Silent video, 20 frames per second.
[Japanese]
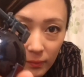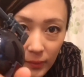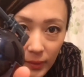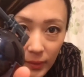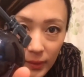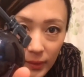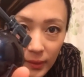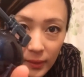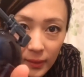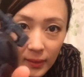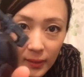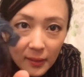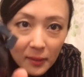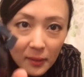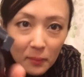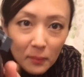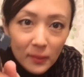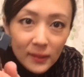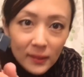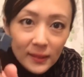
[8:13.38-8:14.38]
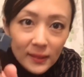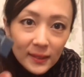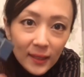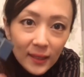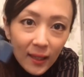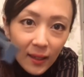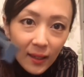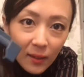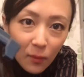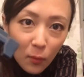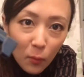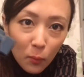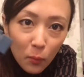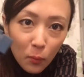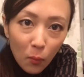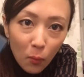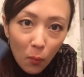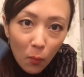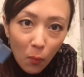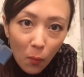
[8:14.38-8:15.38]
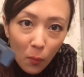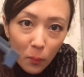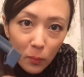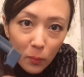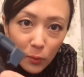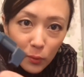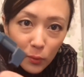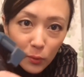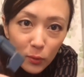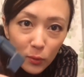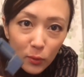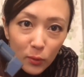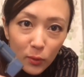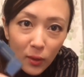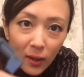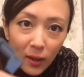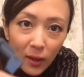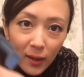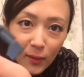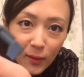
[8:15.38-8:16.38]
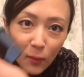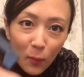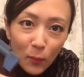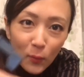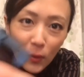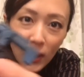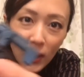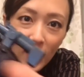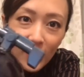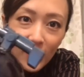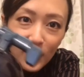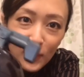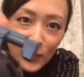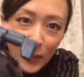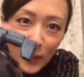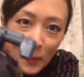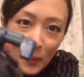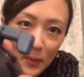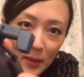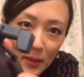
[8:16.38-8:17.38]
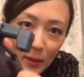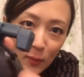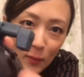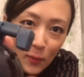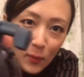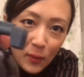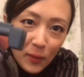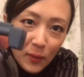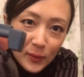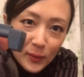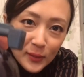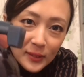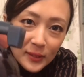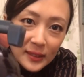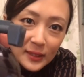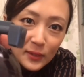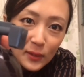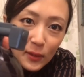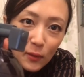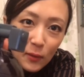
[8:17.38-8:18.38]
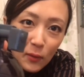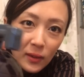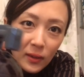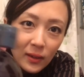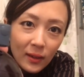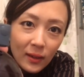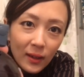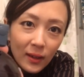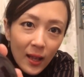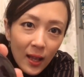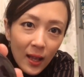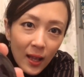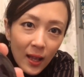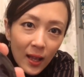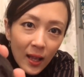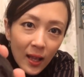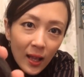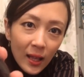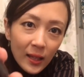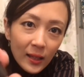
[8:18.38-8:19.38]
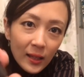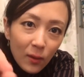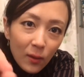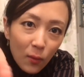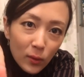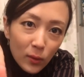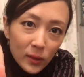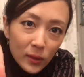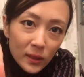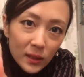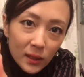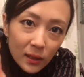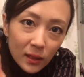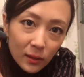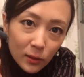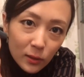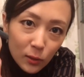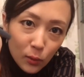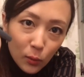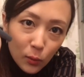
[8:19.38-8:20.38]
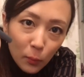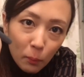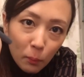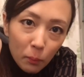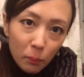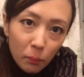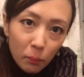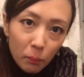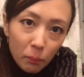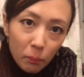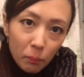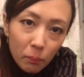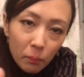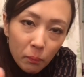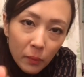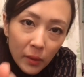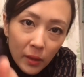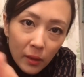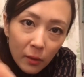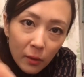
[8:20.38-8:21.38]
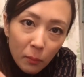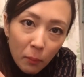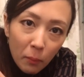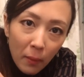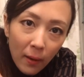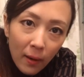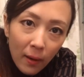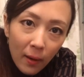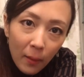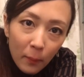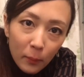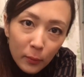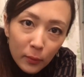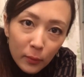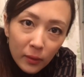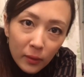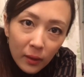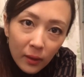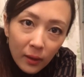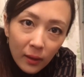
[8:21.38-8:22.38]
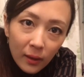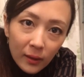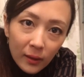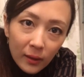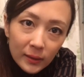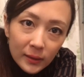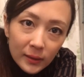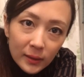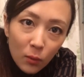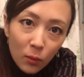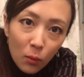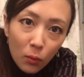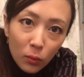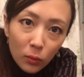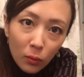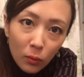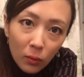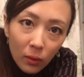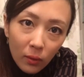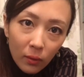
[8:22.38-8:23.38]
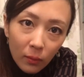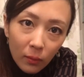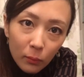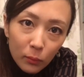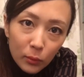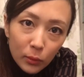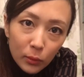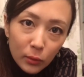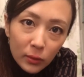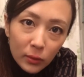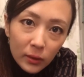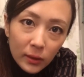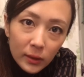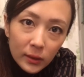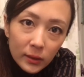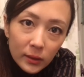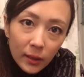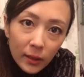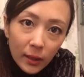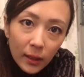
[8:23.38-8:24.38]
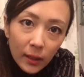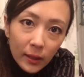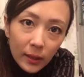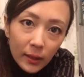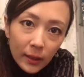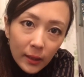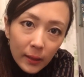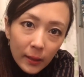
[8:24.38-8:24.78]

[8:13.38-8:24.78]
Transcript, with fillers: なりましたこここブルーからのほど部屋のダメなところが映りそうで怖いからでこっちがちょっとピンクパープルな感じこことかブルーですねに